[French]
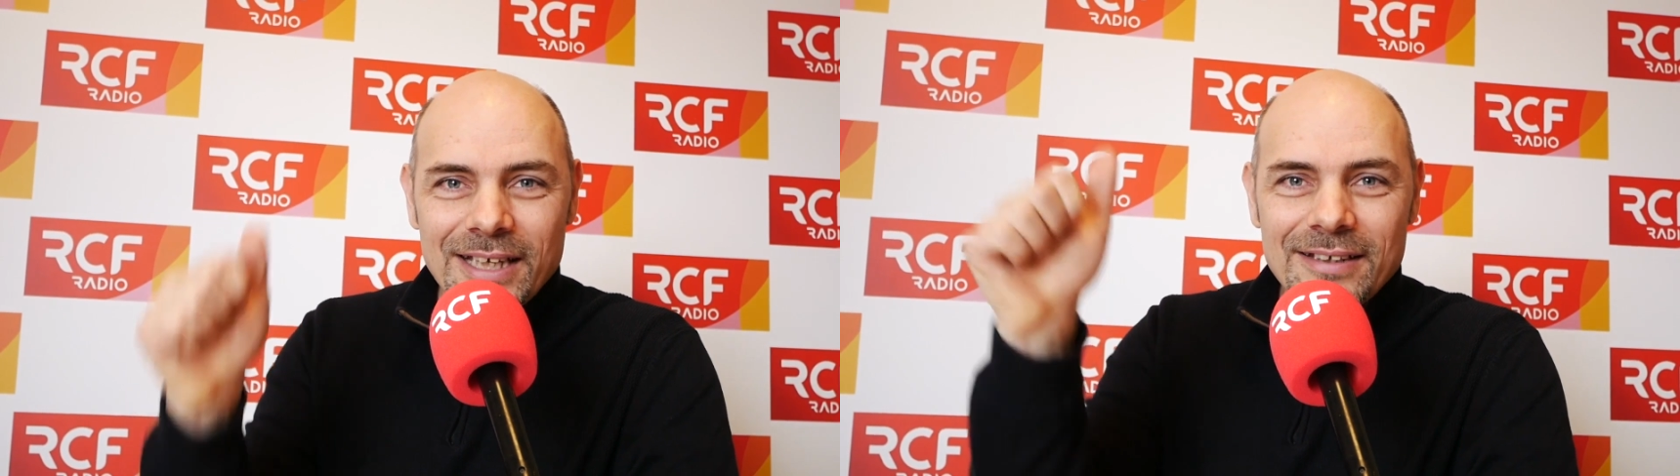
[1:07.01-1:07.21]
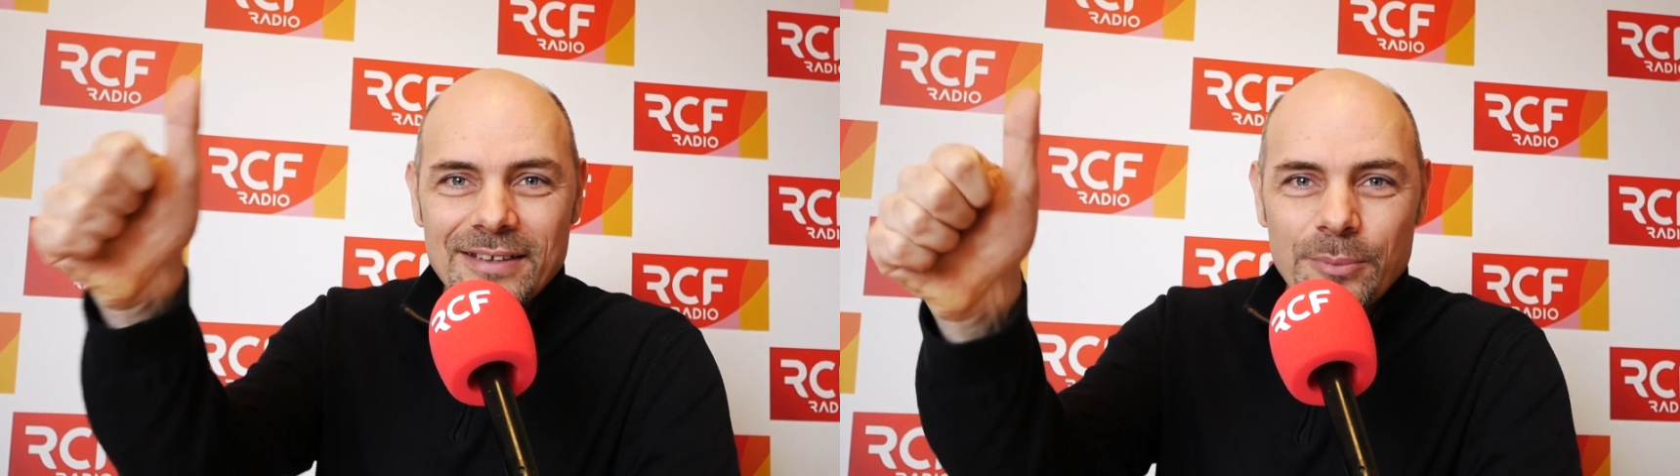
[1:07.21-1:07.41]

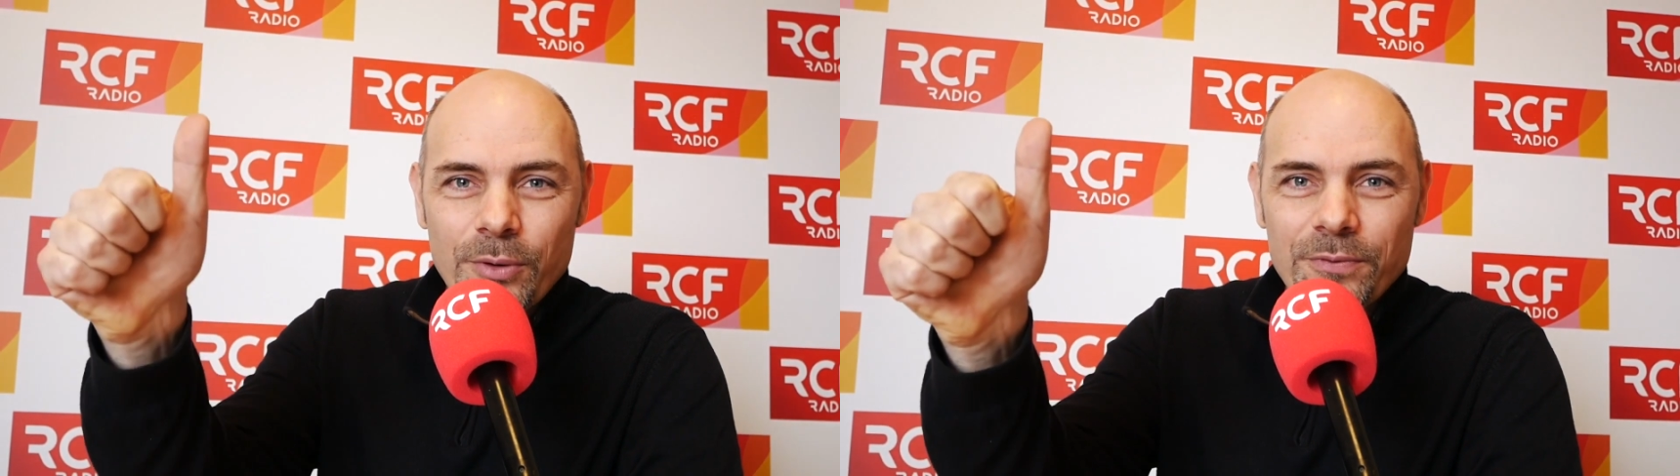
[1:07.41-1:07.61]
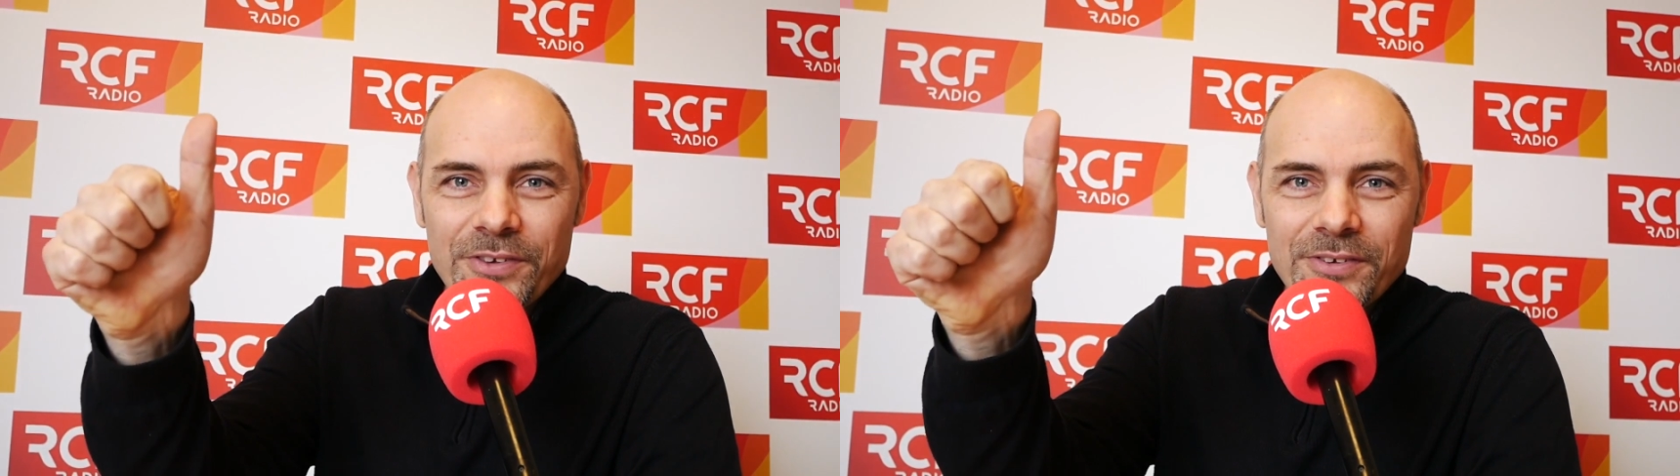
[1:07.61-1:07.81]

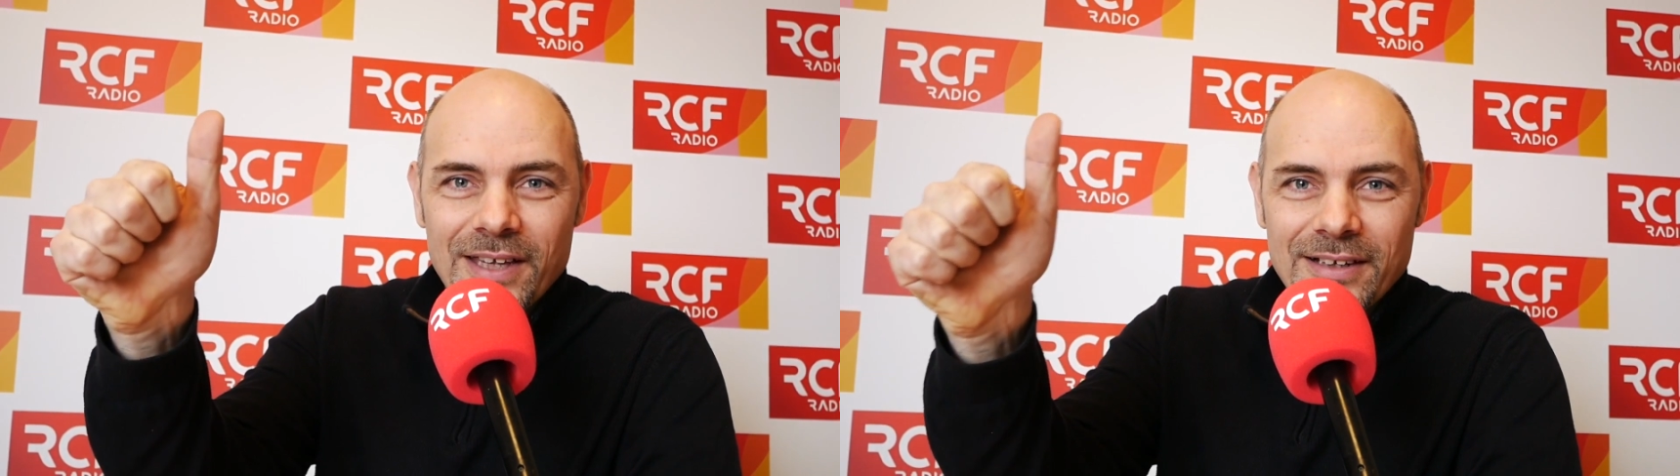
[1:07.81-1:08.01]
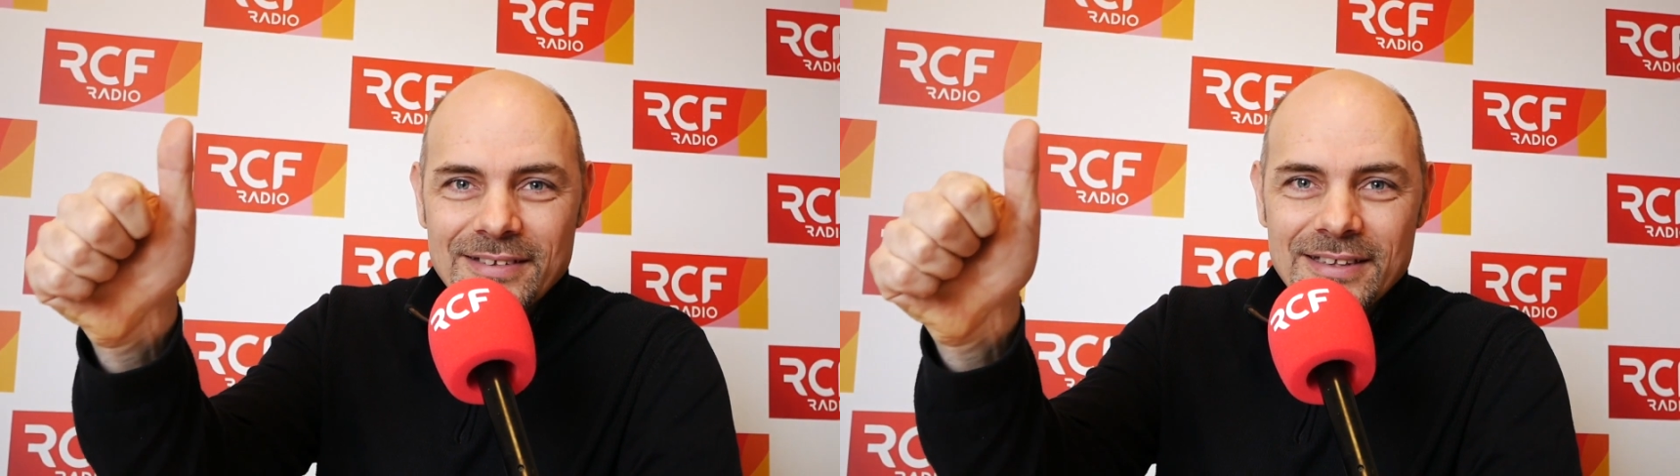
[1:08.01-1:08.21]
qualité
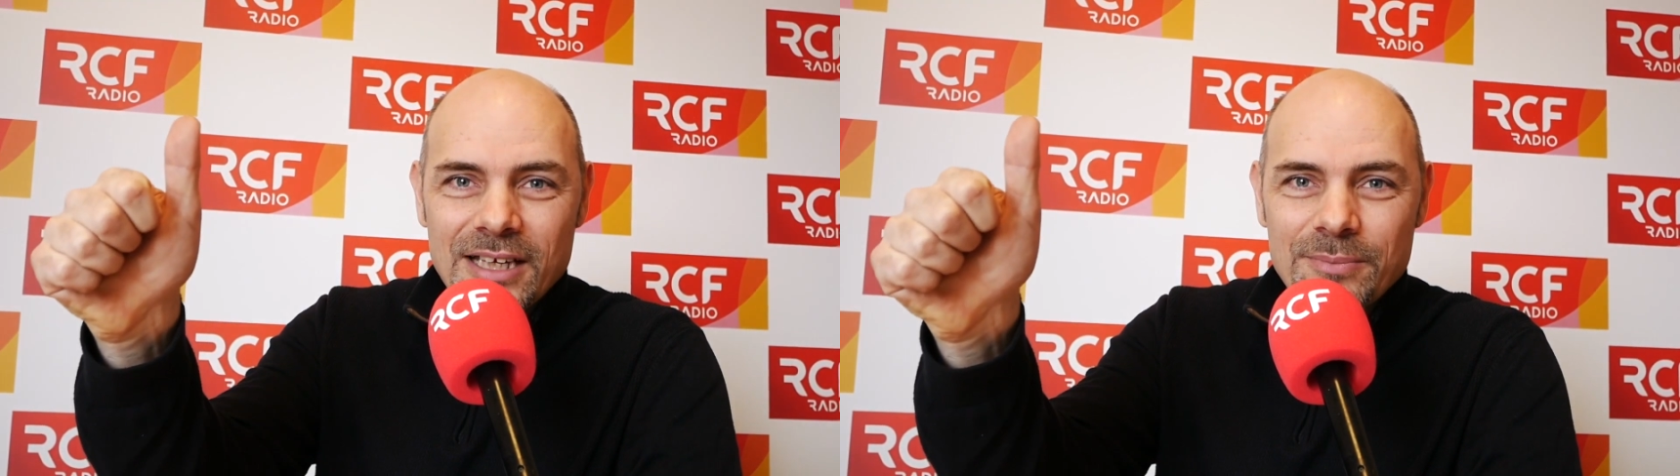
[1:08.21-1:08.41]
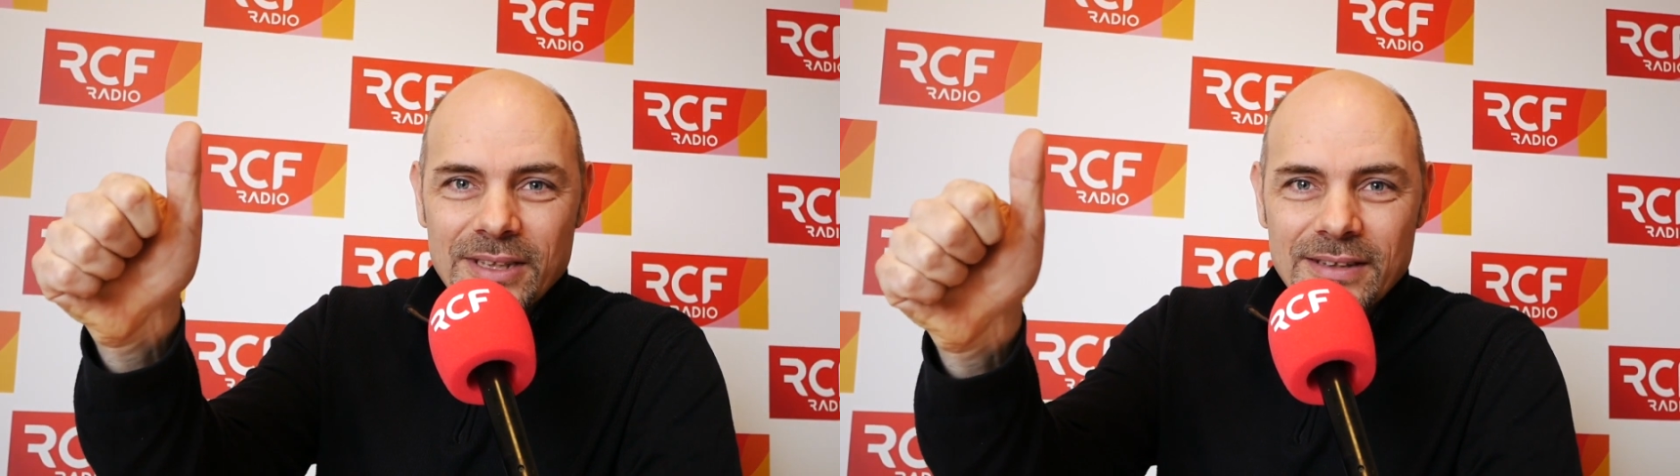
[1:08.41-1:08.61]
professionnelle
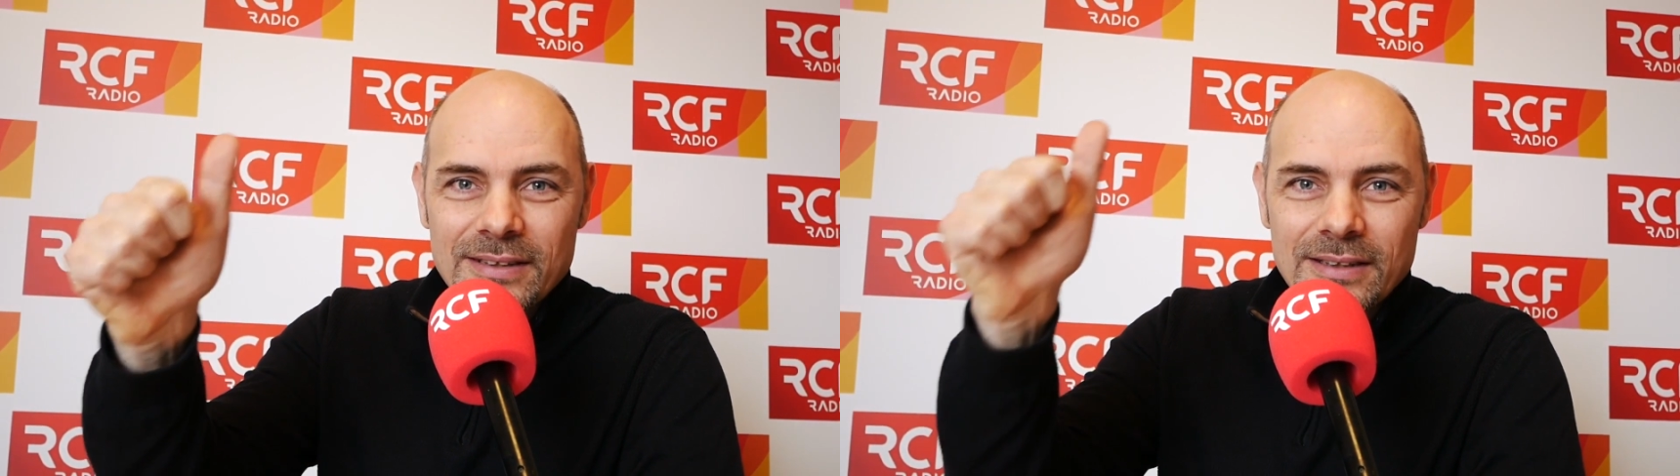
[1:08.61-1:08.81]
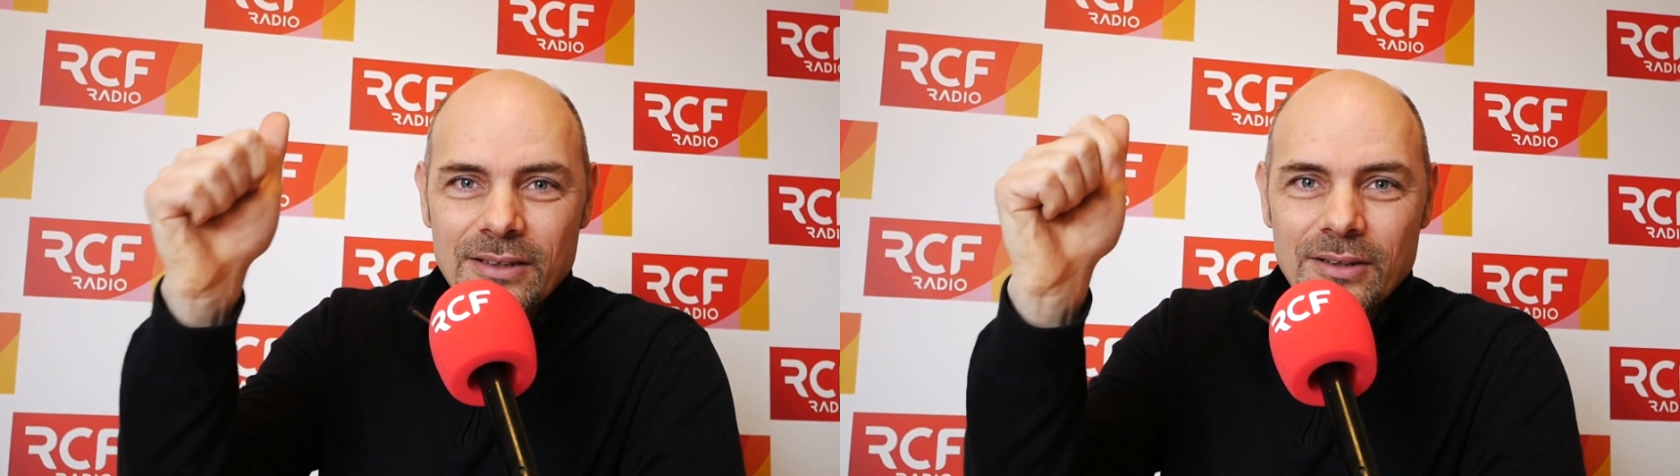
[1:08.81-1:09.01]

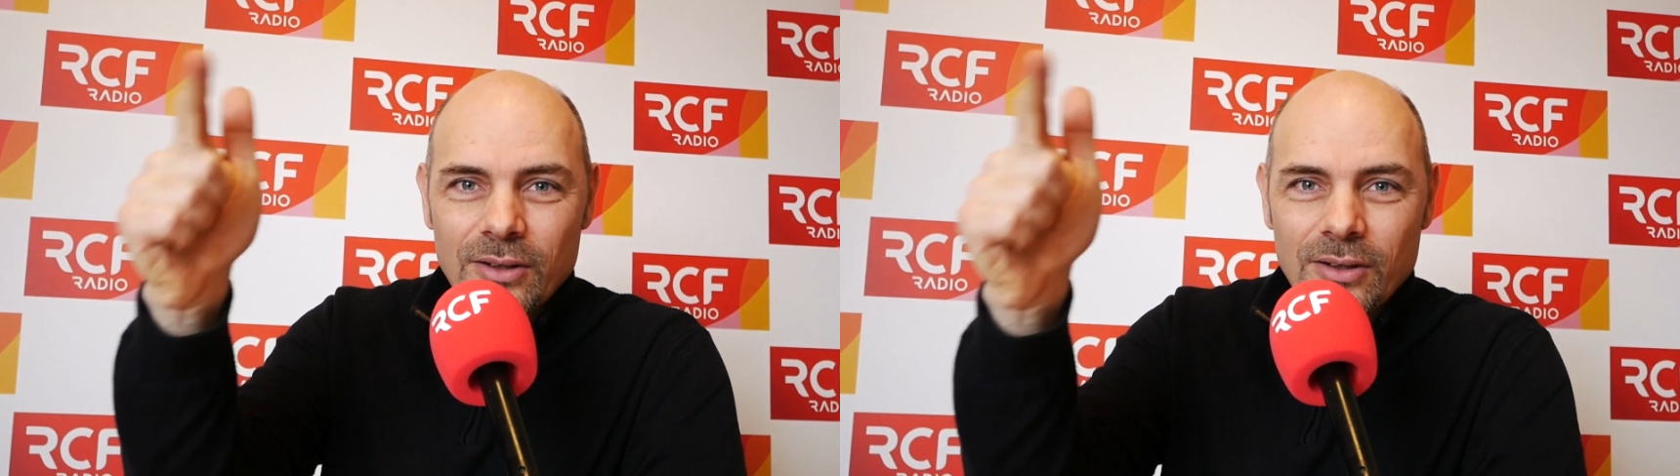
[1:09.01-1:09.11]
dynamique,